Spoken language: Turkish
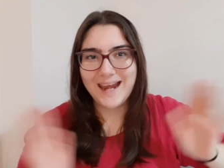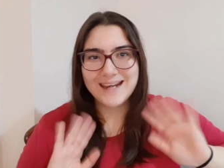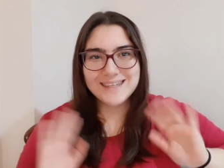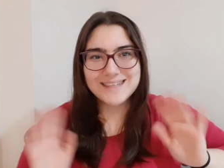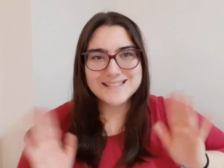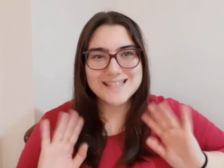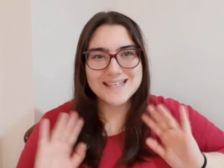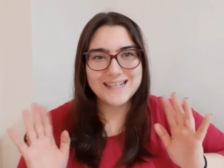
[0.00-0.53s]

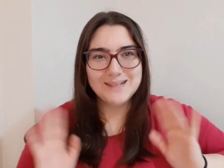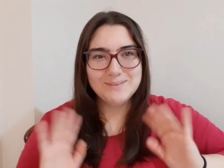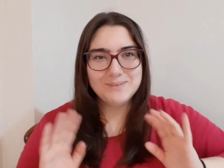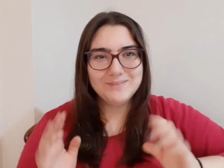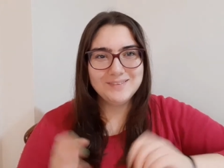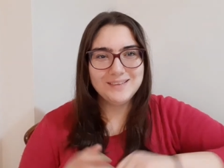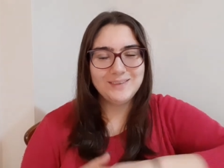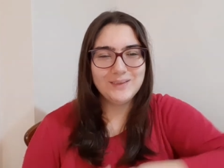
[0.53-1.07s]
Herkese yeni
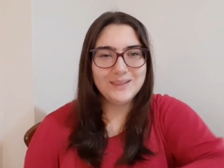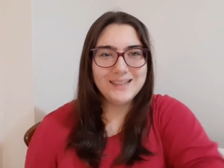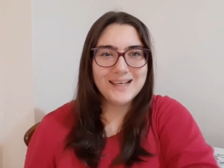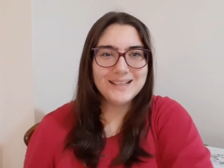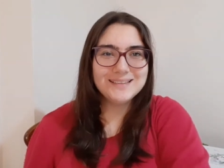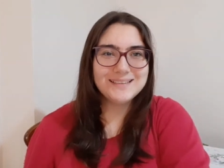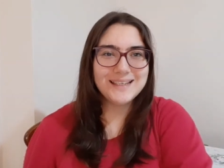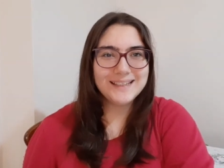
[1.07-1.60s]
bir
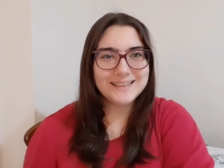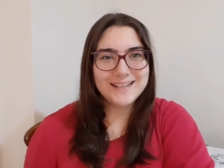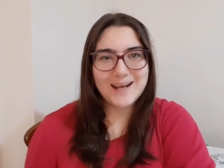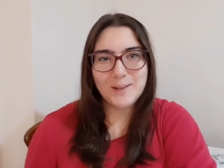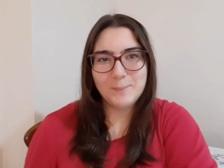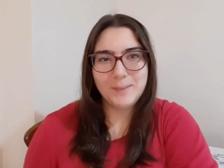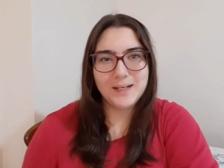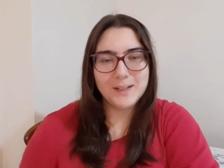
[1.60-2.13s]
videodan
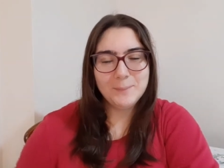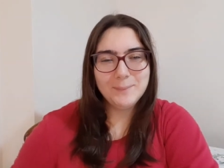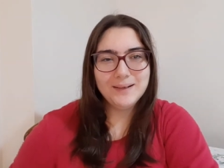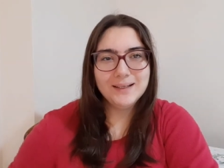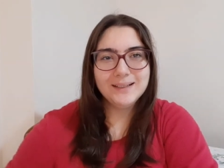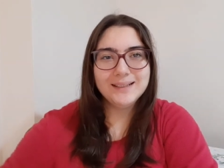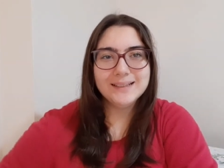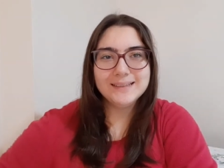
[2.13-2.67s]
tekrar
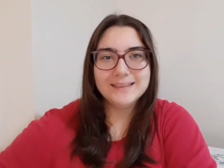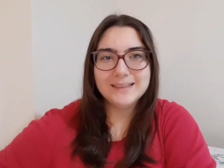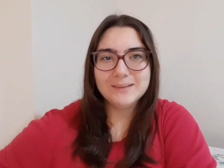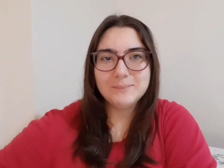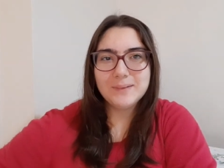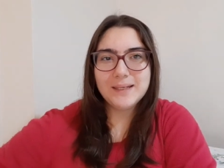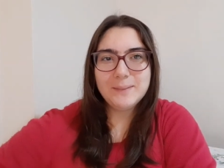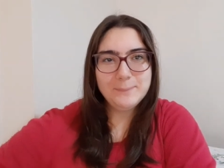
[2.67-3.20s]
merhaba.
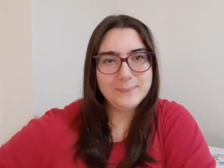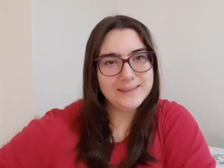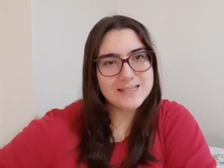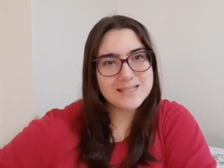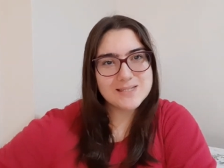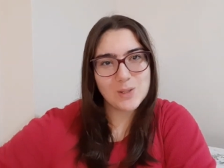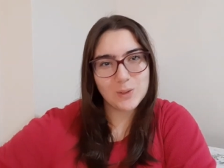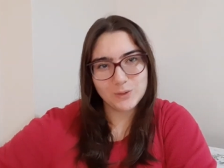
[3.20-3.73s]
Kanalıma
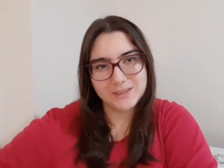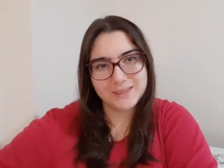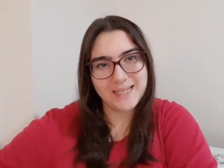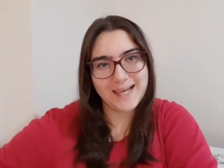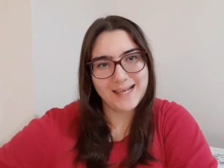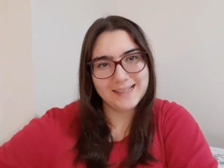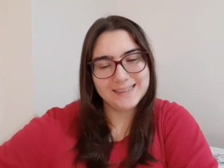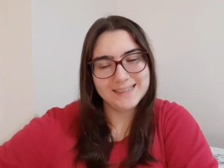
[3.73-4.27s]
hepiniz hoş
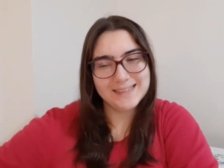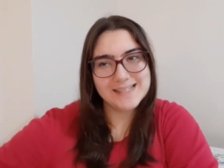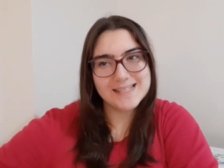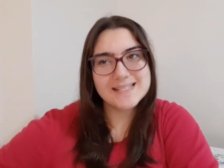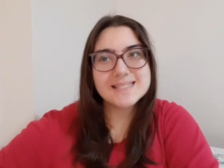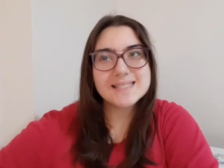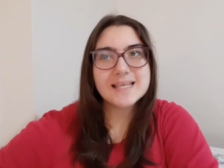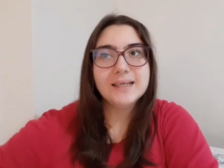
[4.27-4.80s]

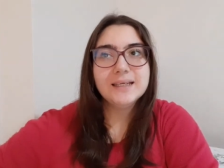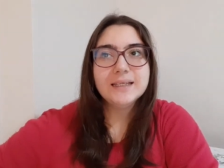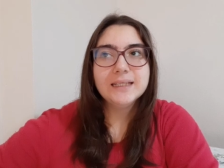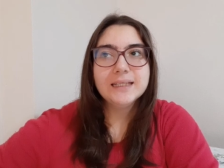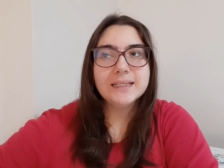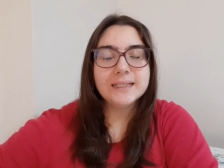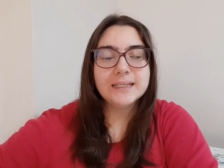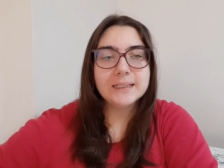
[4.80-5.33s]
geldiniz.
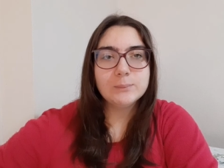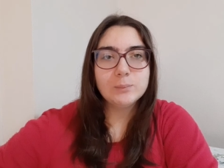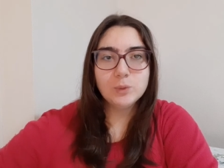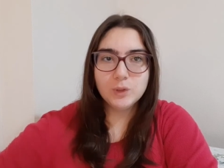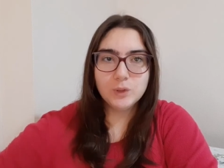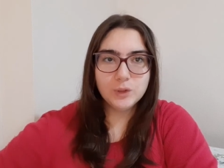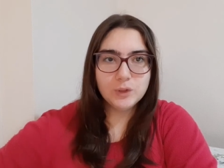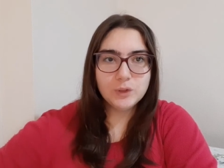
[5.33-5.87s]
Ee,
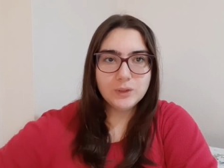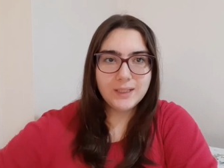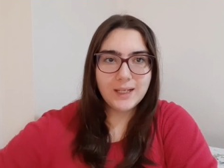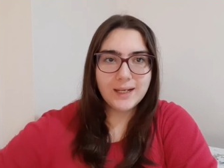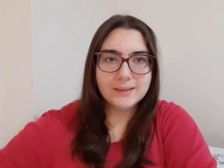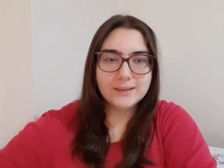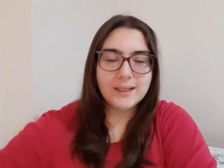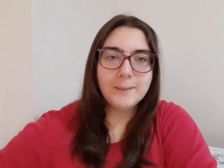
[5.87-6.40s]
bugün
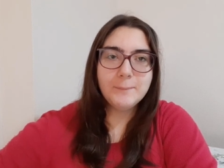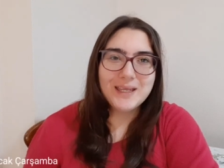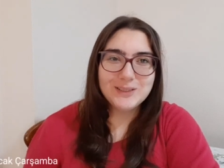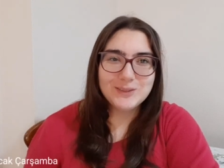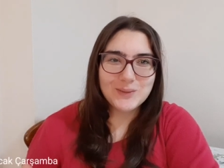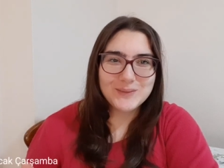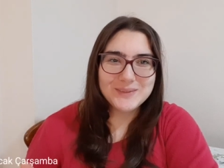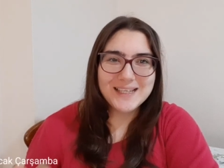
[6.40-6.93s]
günlerden
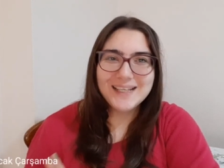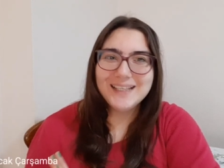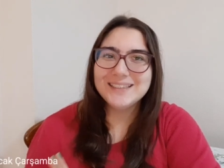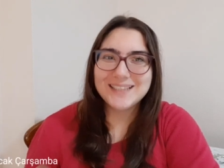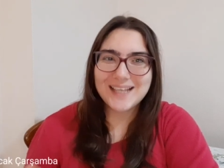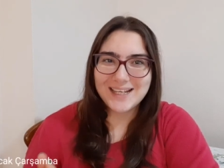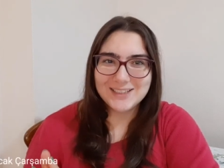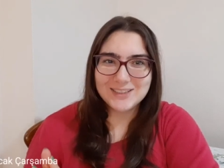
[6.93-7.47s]
5 Ocak
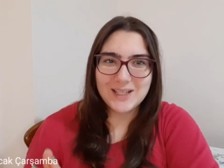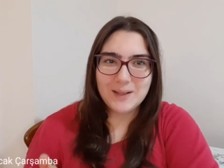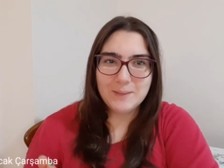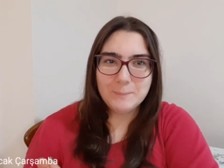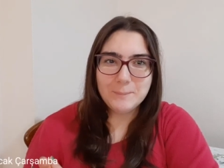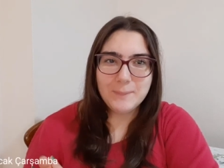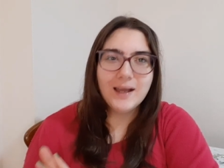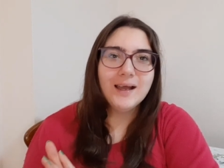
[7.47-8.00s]

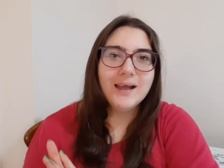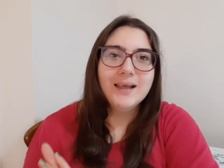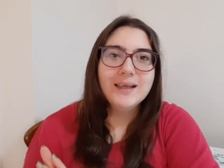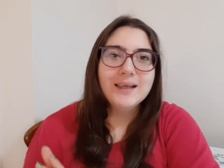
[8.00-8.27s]
Çarşamba.